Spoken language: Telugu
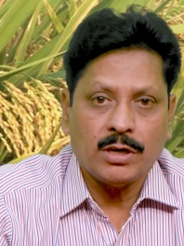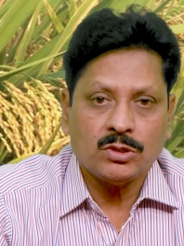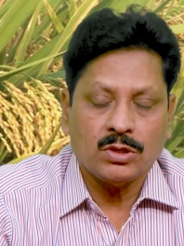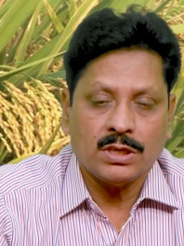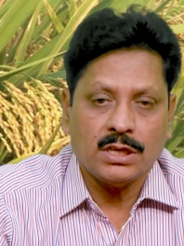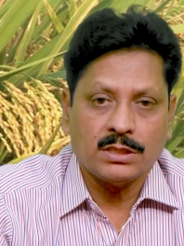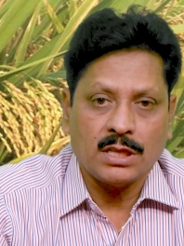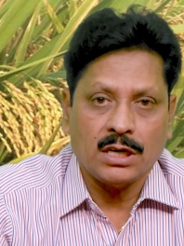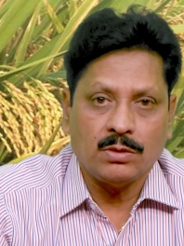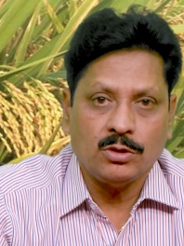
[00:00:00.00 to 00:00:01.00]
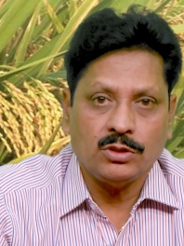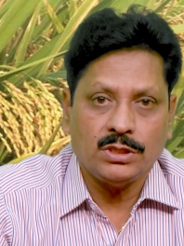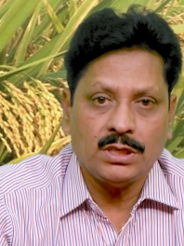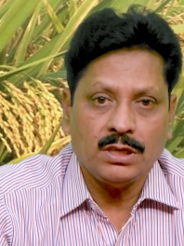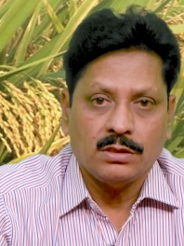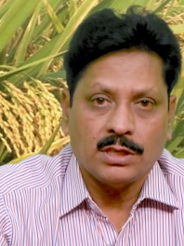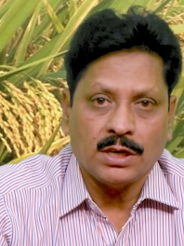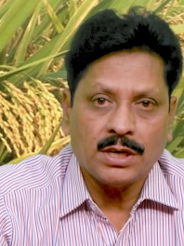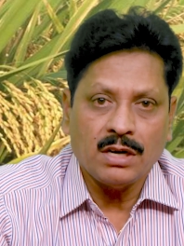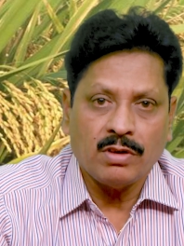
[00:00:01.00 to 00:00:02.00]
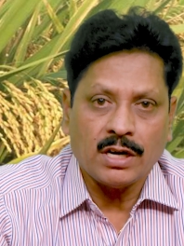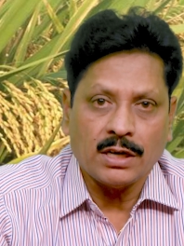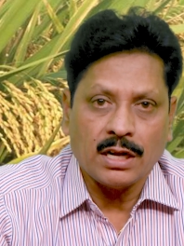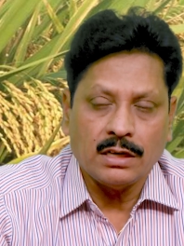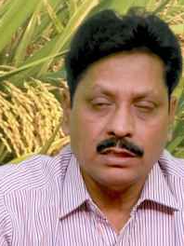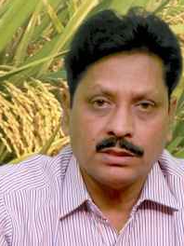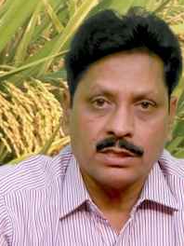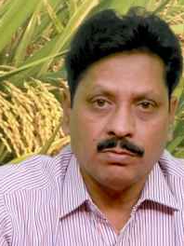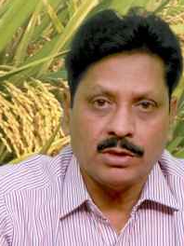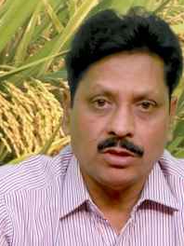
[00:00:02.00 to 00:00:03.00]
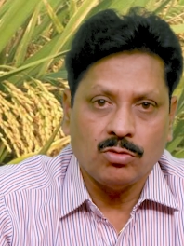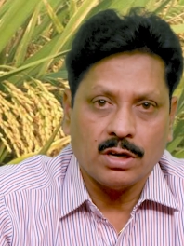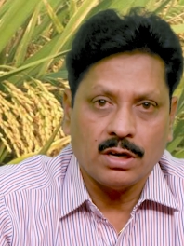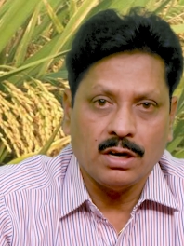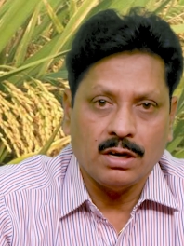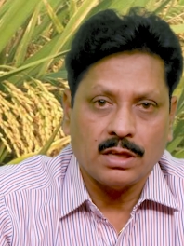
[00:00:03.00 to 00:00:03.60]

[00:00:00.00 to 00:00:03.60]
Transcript: పరిశోధనా స్థానం నుంచి సెంట్రల్ వెరైటల్ రిలీజ్ కమిటీ ద్వారా